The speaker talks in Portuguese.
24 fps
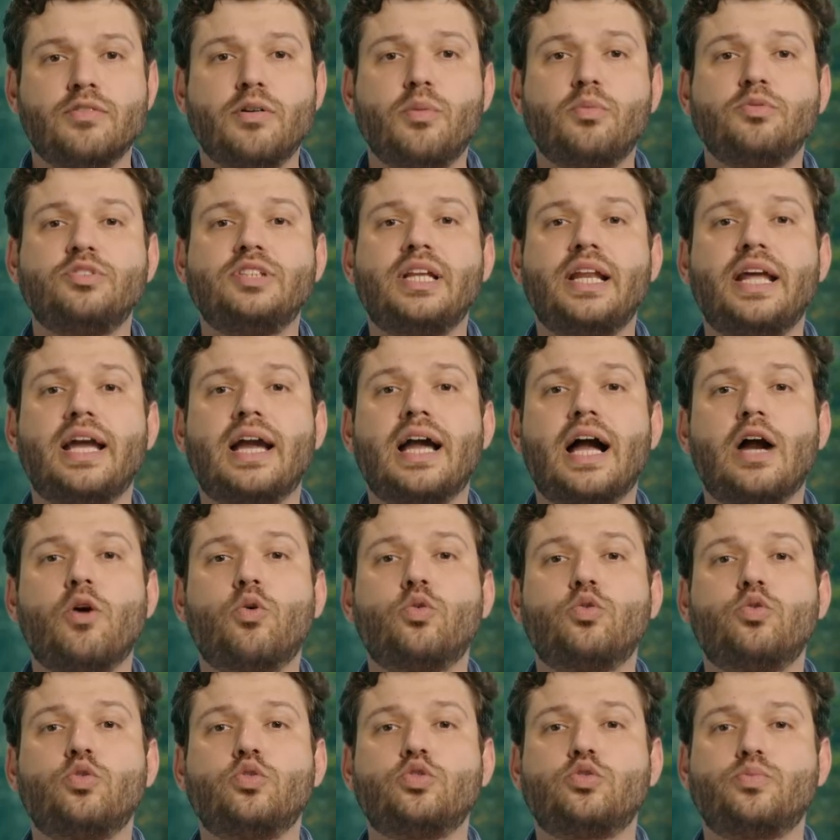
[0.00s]
Vamos elencar
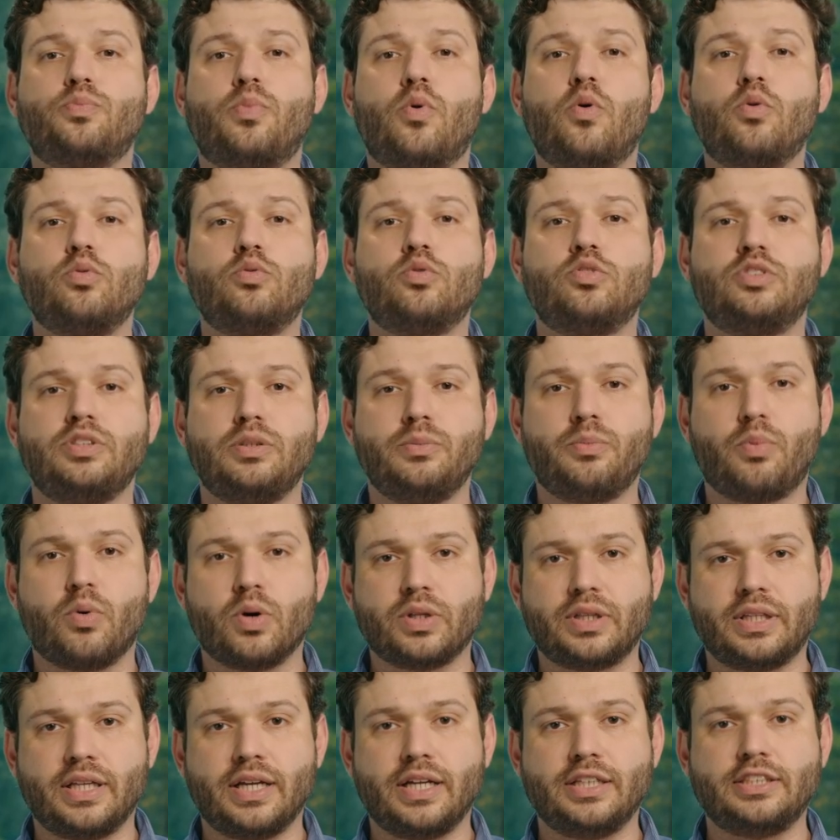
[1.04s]
outros pontos
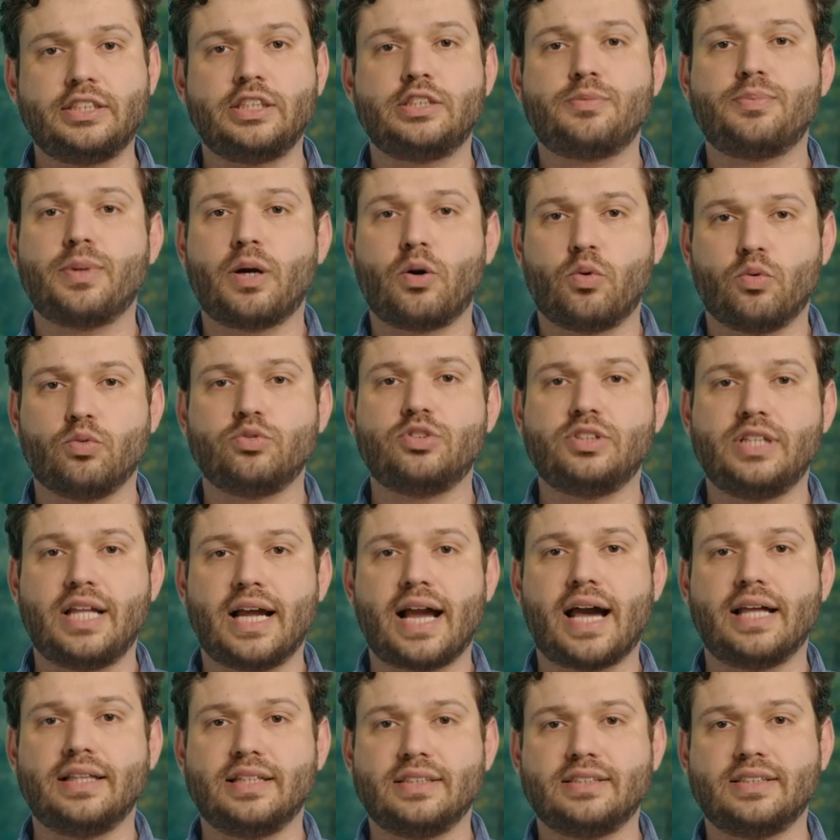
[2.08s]
importantes para
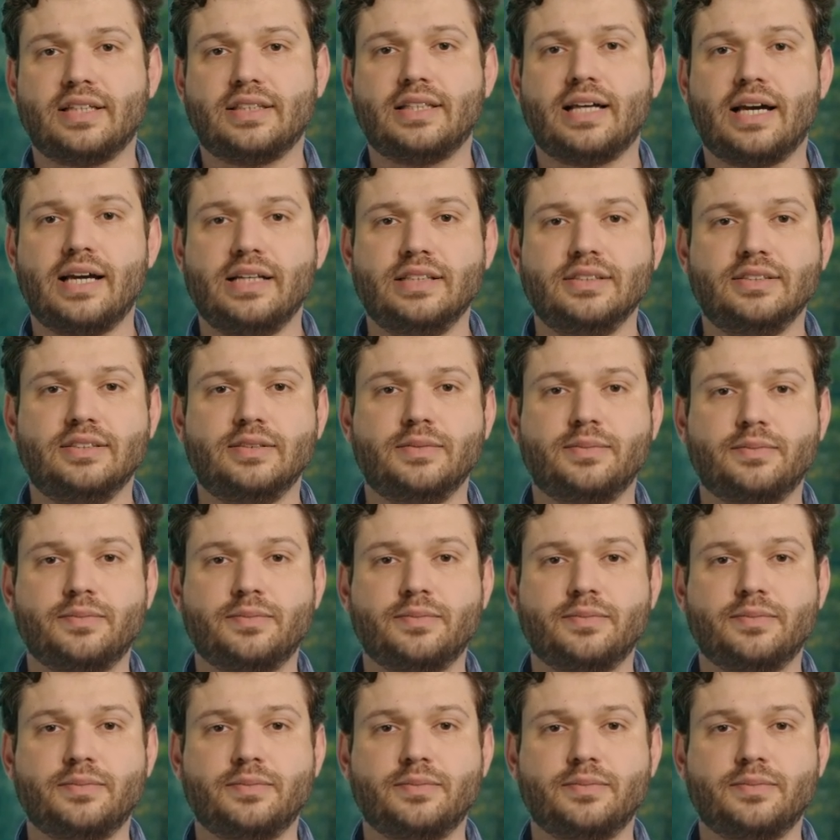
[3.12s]
considerar nessa análise: